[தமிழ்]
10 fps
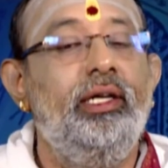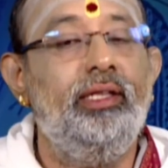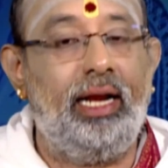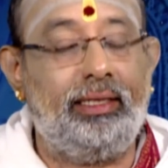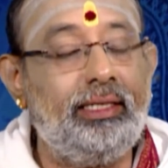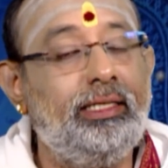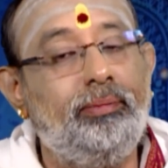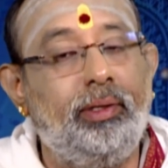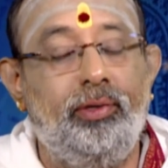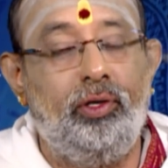இந்த ரத்த
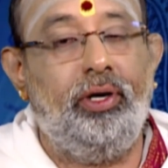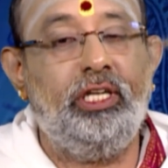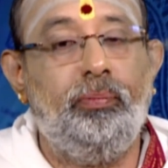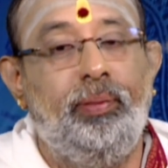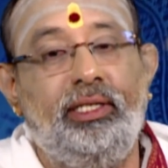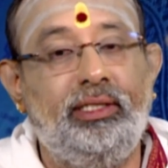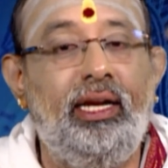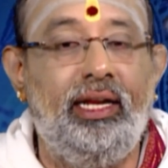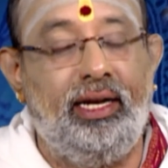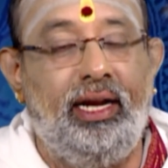சப்தமியினுடைய
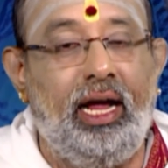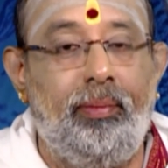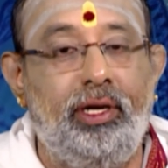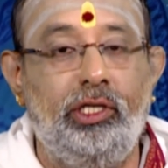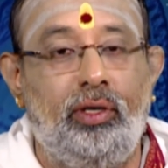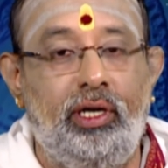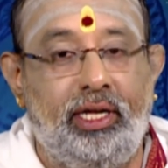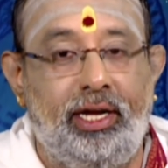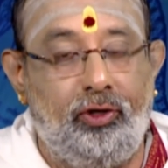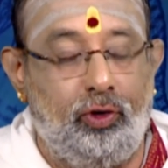ஸ்பெஷல் என்ன அப்படின்னு
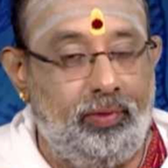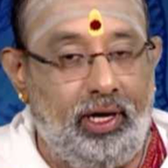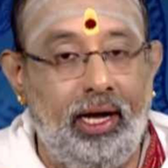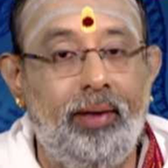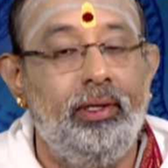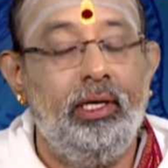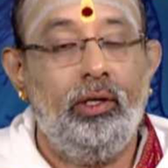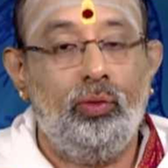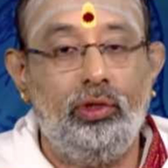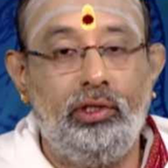சொல்லி கேட்டோம்னா
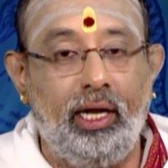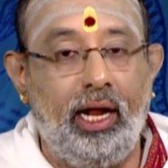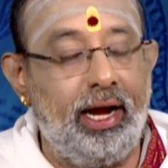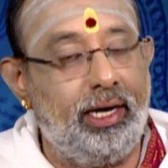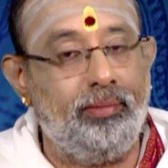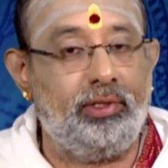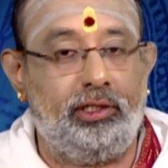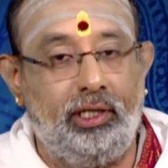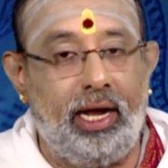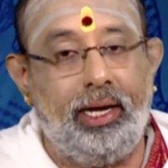உத்தராயணம்
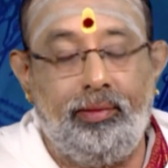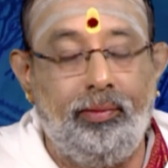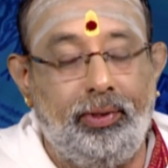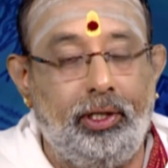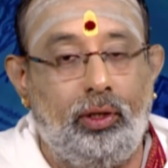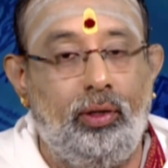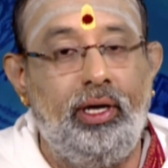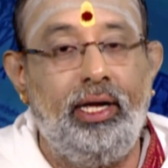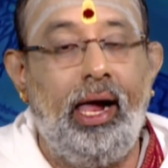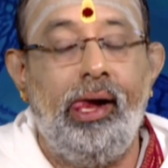தட்சிணாயணம் பிரிக்கிறோம்
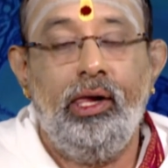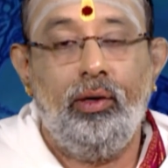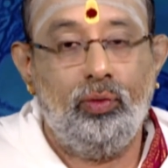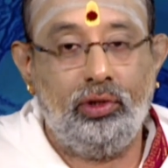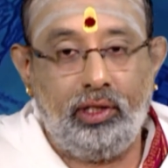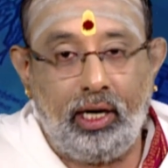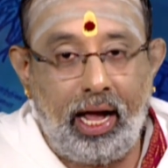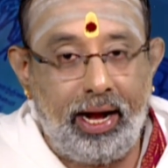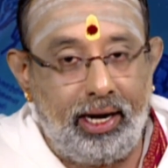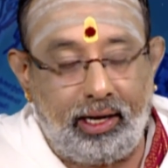இல்லையா
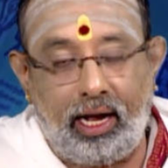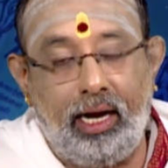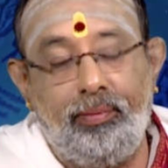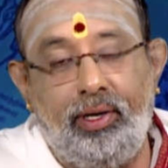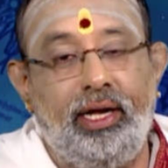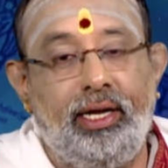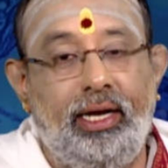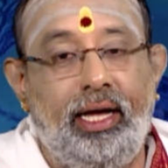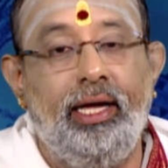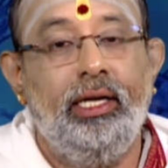உத்தராயண காலம்னா
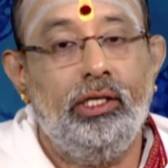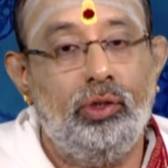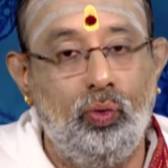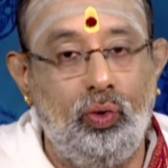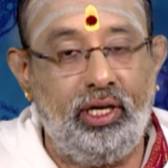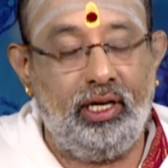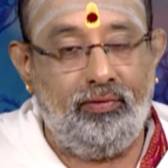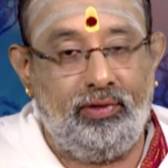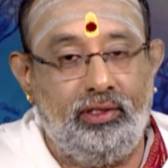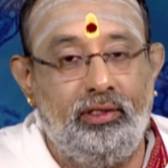என்ன
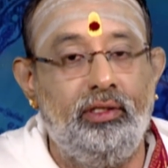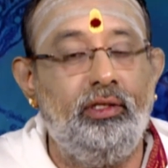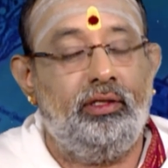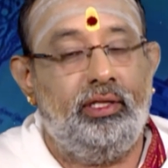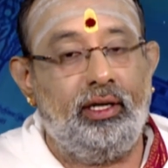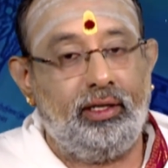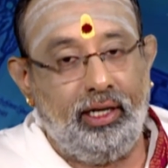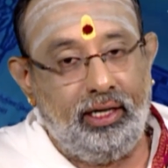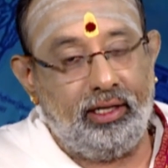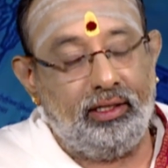சூரியன் வந்து
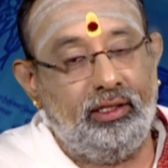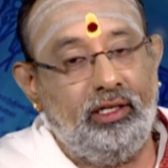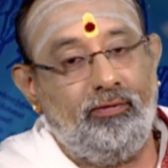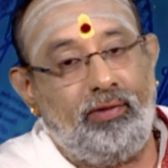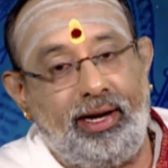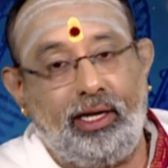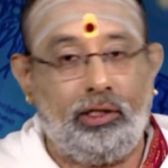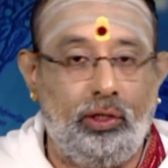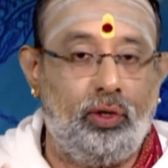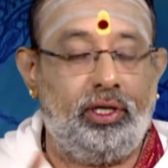தெற்கிலிருந்து
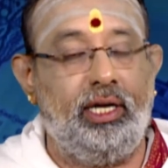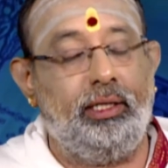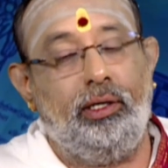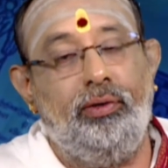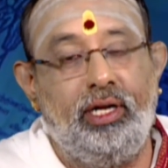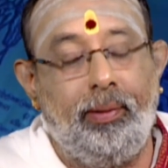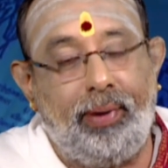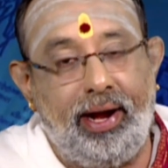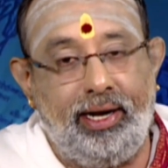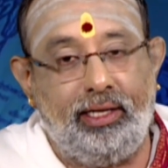வடக்கு நோக்கிய தன்னுடைய
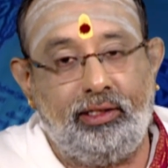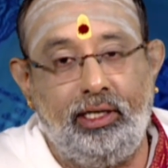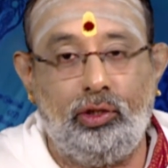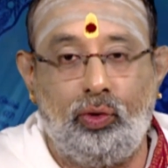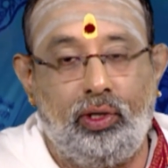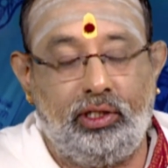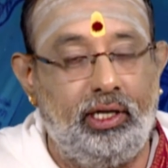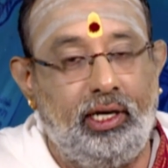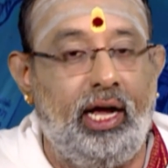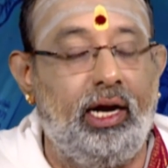பயணத்தை
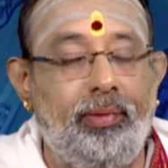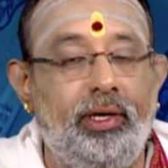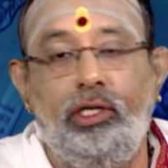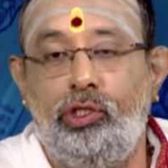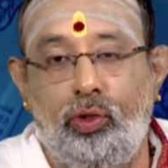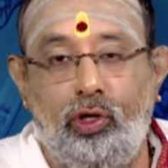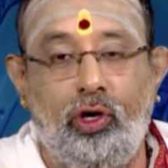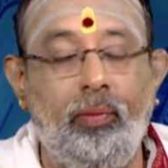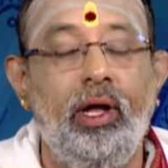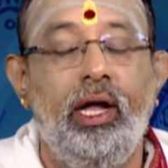துவக்குகிறார் அப்படின்னு
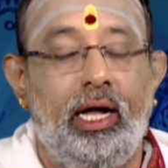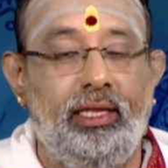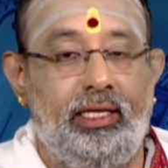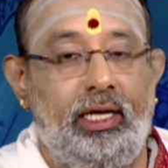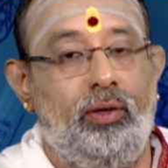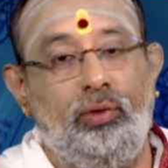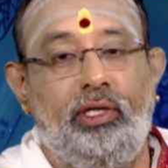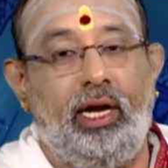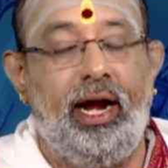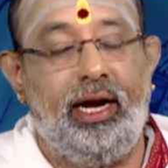சொல்கிறோம் அந்த
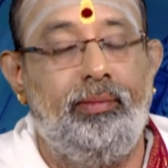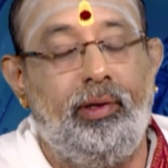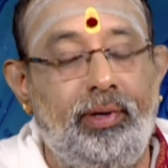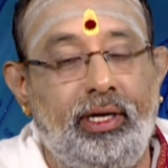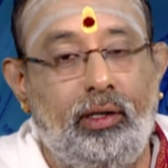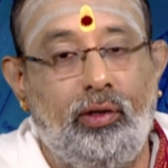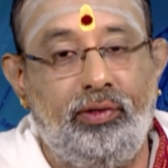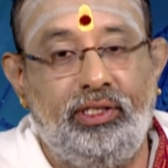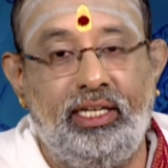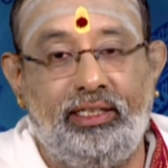உத்தராயணம் அப்படிங்கிற
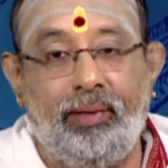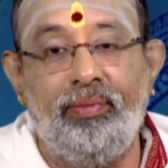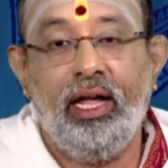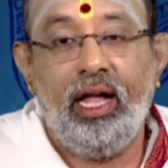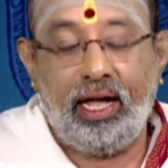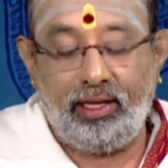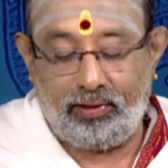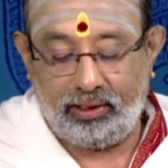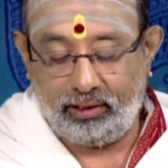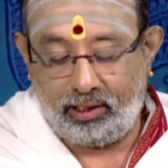ஒரு விஷயத்தை
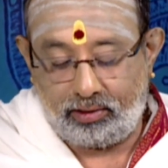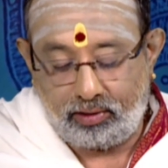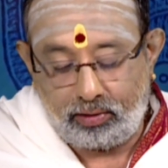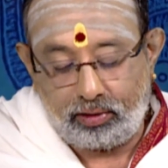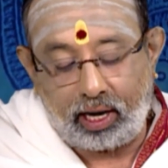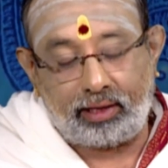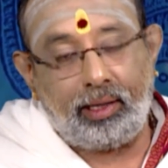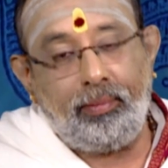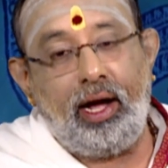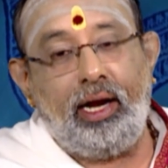அதில் வந்து அந்த
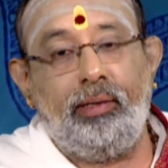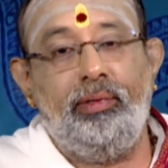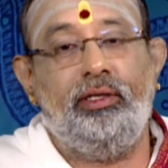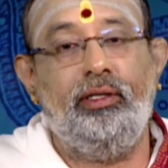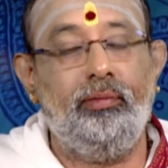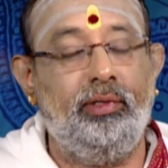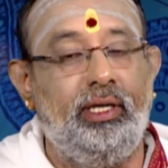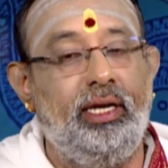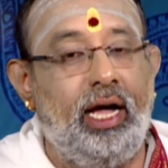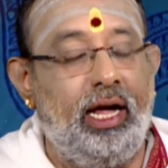ரதமானது அப்படி
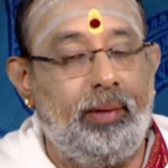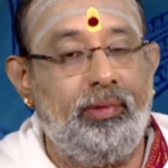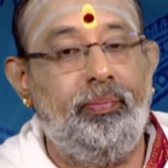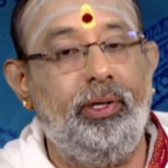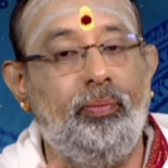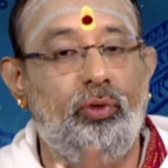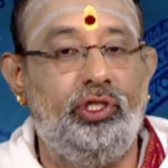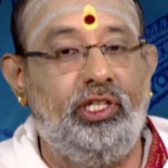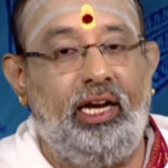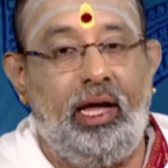திரும்புது இல்லையா நம்ம இப்படி
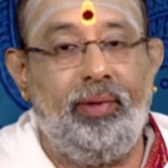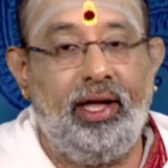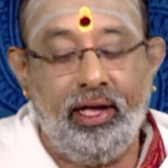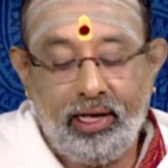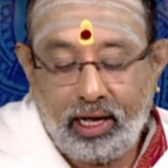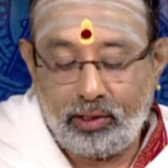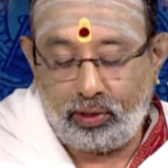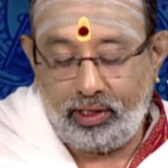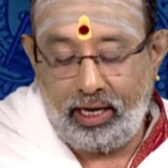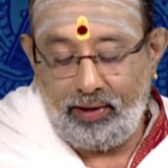புரிஞ்சுக்கலாமே அது
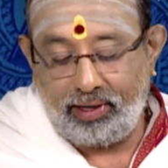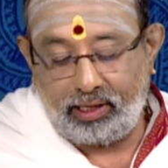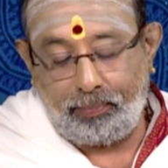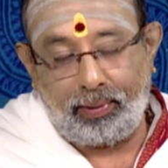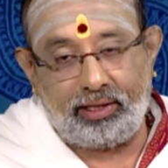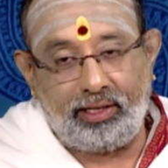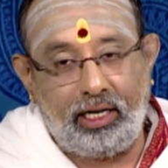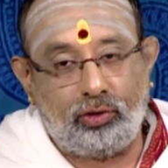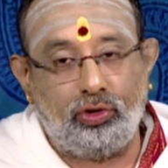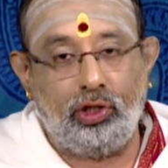ஒரு நீள்வட்ட
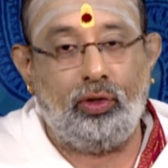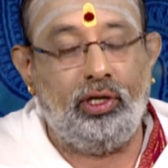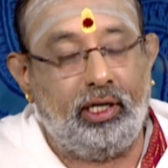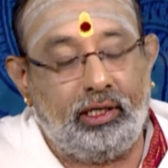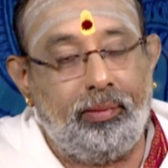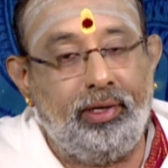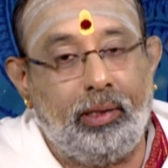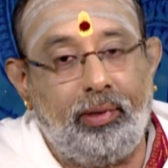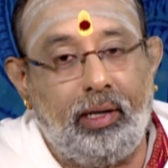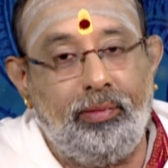பாதையில் சுற்றி கொண்டிருக்கிறது
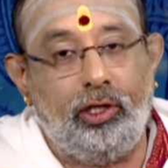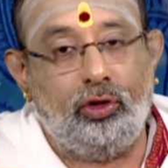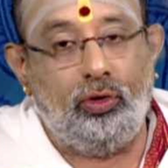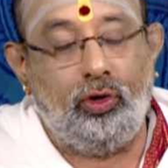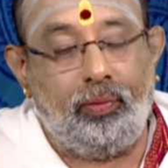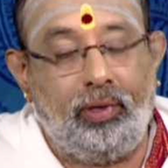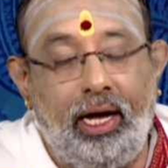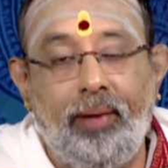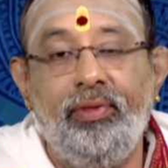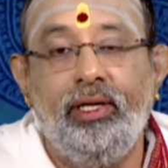அப்படிங்கிற மாதிரி நம்ம எடுத்துட்டோம்னா